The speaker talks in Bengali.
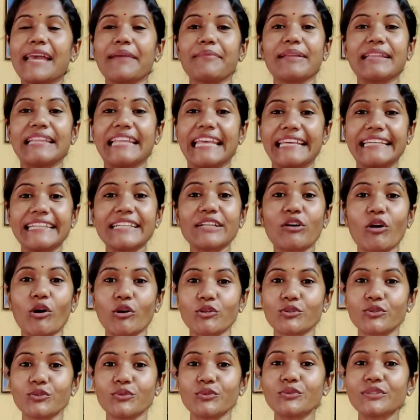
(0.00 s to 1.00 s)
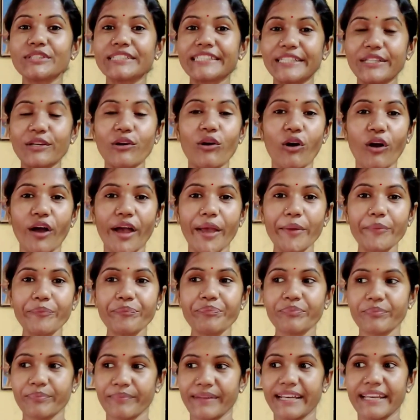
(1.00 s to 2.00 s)
এবার দেখি কত দূর কী হয়
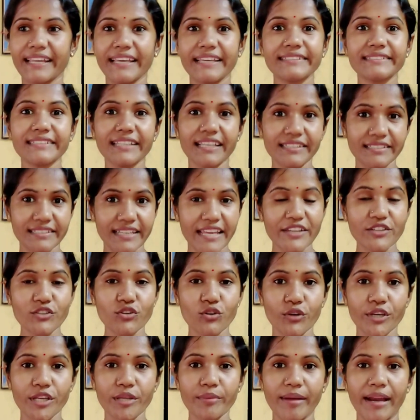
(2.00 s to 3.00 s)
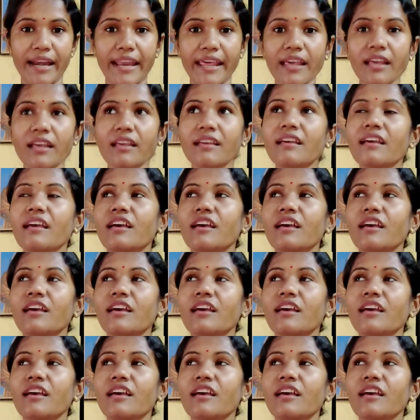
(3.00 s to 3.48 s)
মানে এই জাস্ট এই শনিবারে